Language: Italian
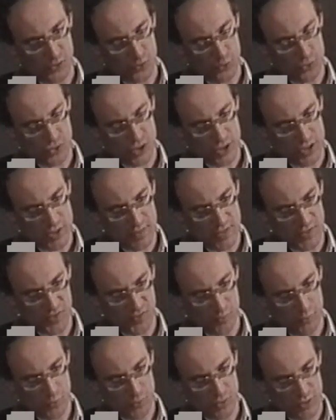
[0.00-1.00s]

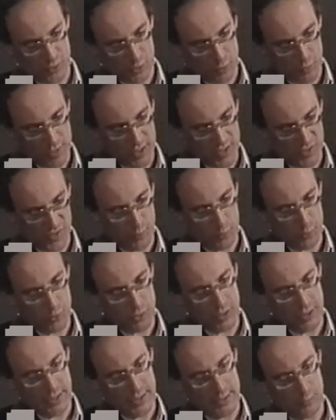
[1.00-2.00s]
soggettivismo, naturalmente si
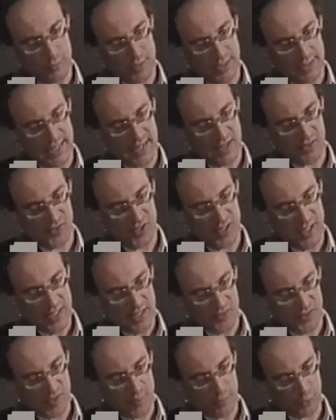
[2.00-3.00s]
può eh, domandarsi
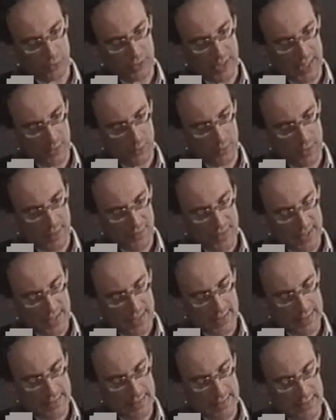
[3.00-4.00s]
se
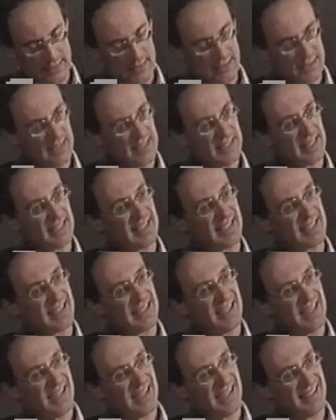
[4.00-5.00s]
Protagora intende dire
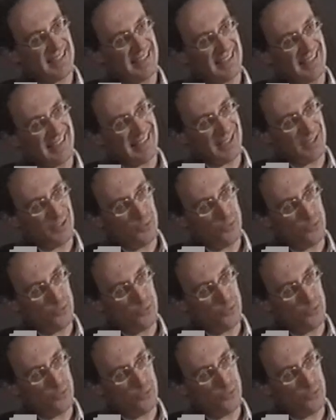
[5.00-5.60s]
che eh,